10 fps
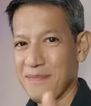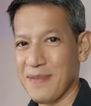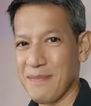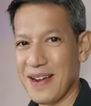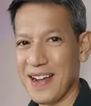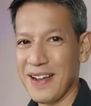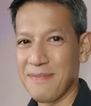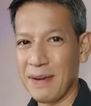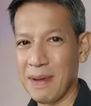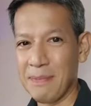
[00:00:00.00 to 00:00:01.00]
May mga
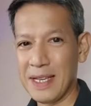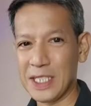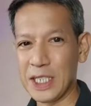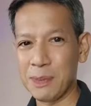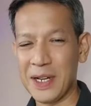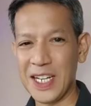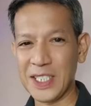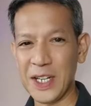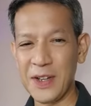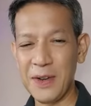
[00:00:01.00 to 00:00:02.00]
magme-message pa nga
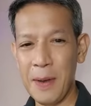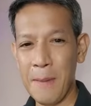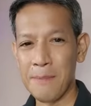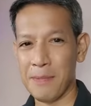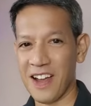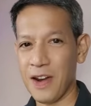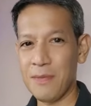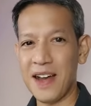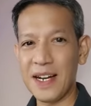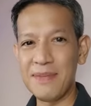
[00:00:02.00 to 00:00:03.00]
sa'yo, pa-follow
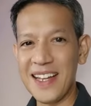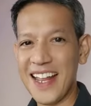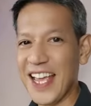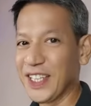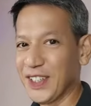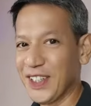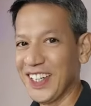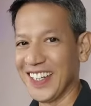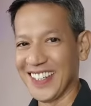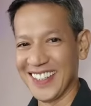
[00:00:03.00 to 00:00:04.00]
back naman,
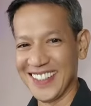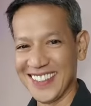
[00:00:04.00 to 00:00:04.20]
idol!